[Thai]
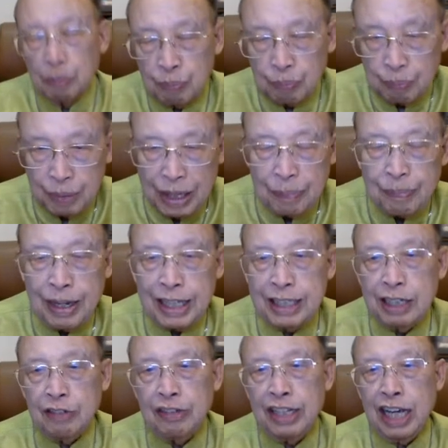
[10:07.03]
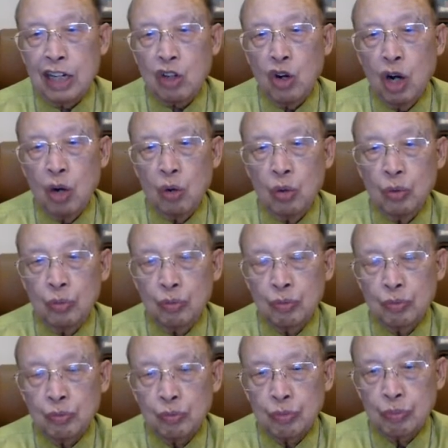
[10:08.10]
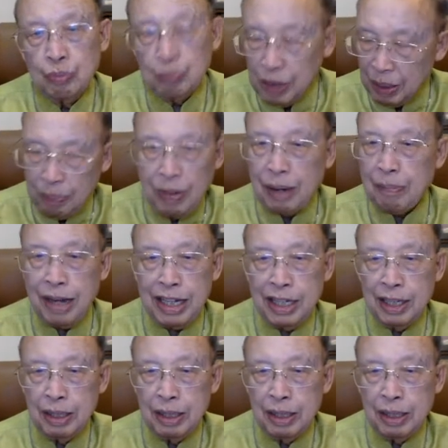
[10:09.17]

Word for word: เปลี่ยนแปลงจิตวิญญาณของเขาเปลี่ยนแปลงใหม่